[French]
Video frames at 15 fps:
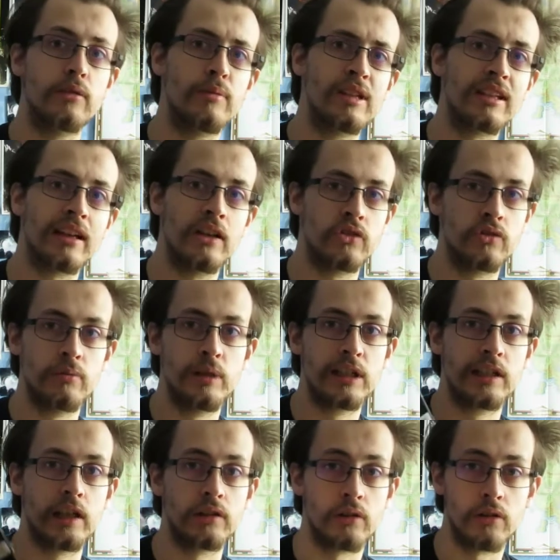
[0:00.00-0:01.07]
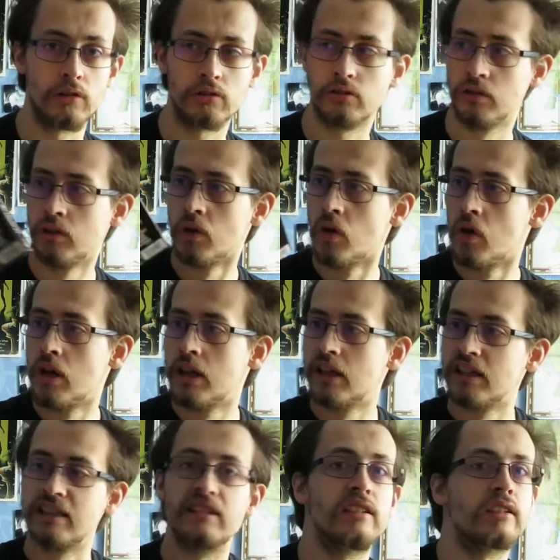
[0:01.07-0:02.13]
2013, 2014.
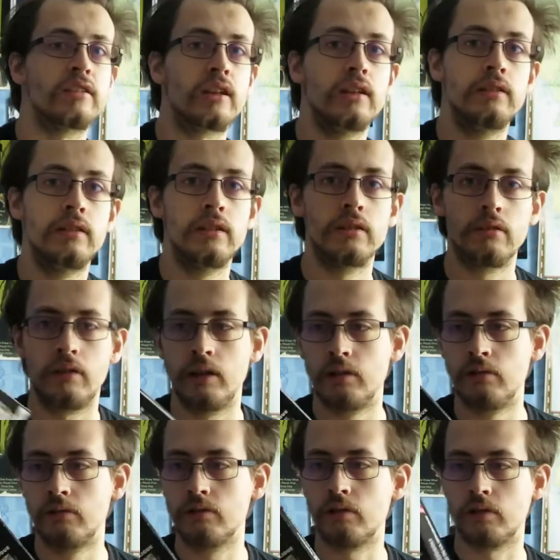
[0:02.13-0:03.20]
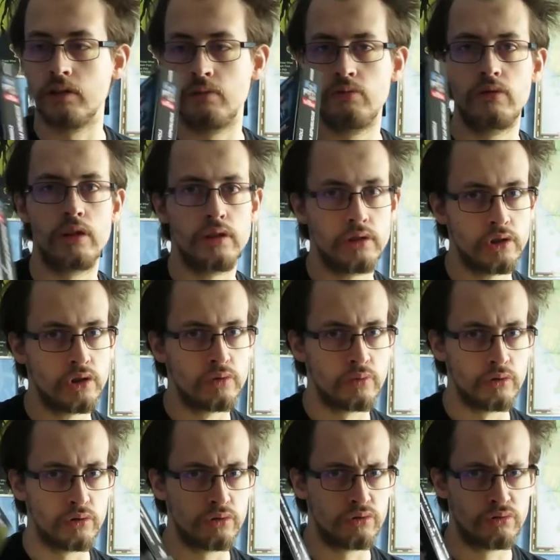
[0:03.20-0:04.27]
Ça traînait dans un os en début d'année, je
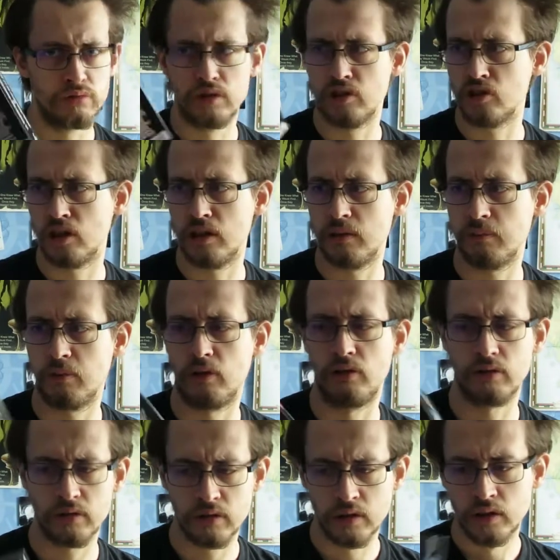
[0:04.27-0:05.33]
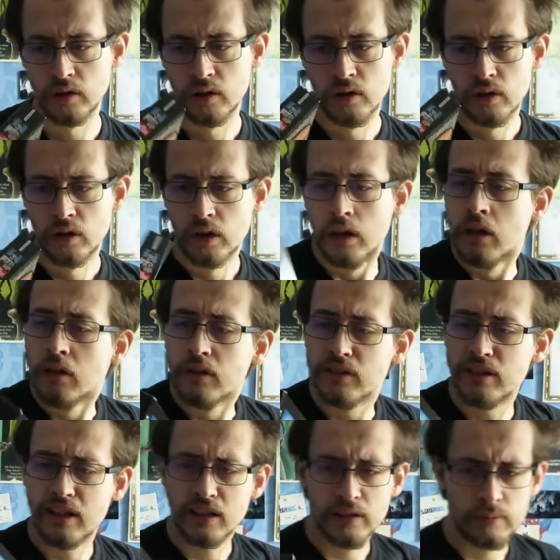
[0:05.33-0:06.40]
me suis dit que j'allais le prendre.
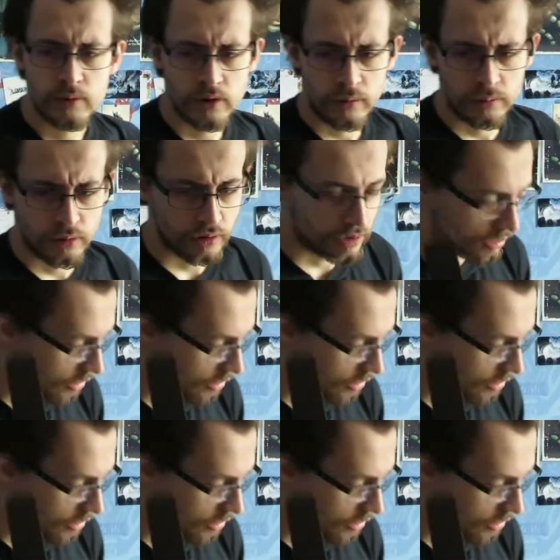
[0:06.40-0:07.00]
Ça, il me semble que